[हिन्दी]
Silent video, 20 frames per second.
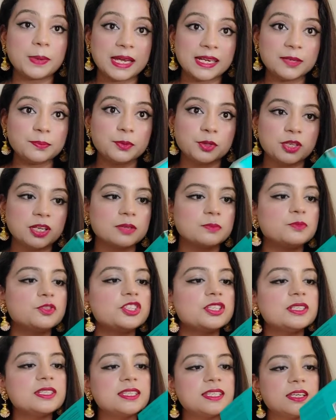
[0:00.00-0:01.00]
पहली प्रोडक्ट
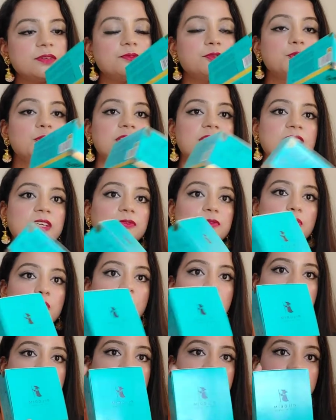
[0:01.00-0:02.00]
मुझे रिसीव हुई थी
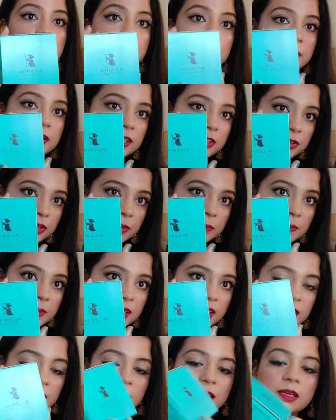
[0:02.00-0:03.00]
वो है ये पिलग्रिम
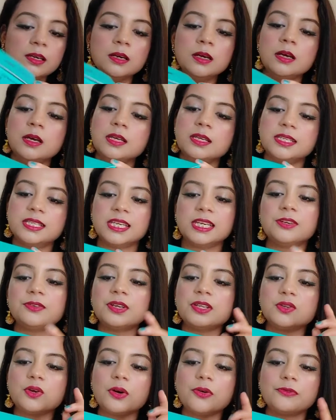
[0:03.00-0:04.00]
की
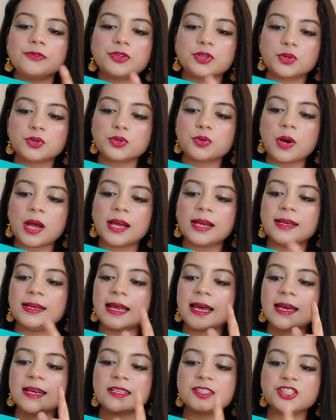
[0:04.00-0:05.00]
सीक्रेट ऑफ जोजो
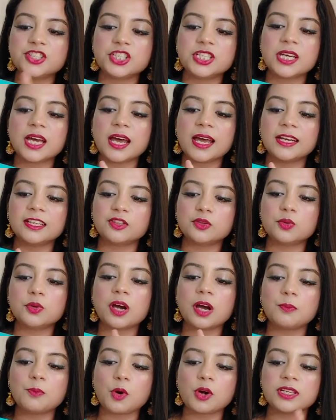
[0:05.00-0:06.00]
आईलैंड शिया एंड
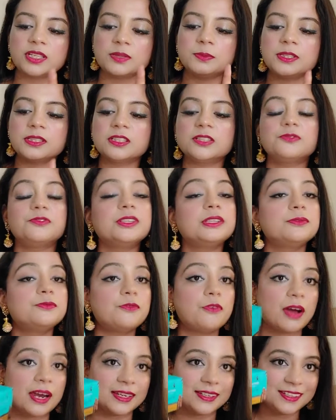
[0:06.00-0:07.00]
कोका बॉडी बटर विथ
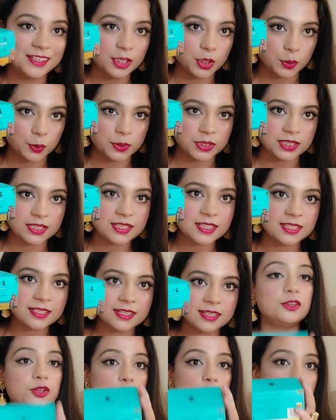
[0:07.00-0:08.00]
वाइट लोटस
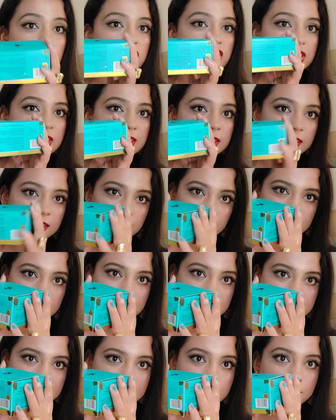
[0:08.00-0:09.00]
तो कुछ इस तरह की
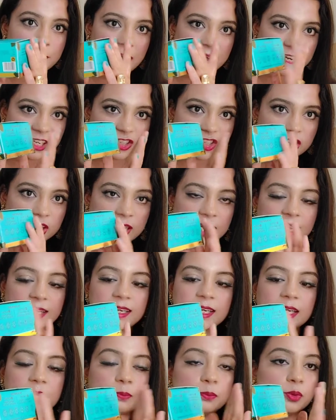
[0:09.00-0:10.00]
इसकी पैकेजिंग है
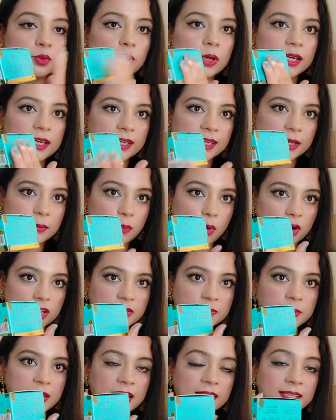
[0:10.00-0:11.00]
ये ब्लू कलर के
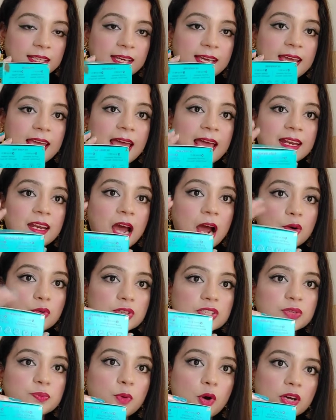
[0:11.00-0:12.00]
बॉक्स में आते हैं एंड
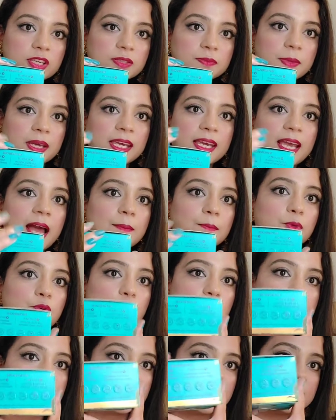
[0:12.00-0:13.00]
आउटर बॉक्स में ही
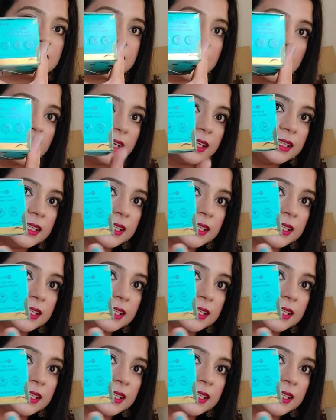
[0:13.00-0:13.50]
आपको इसके सारे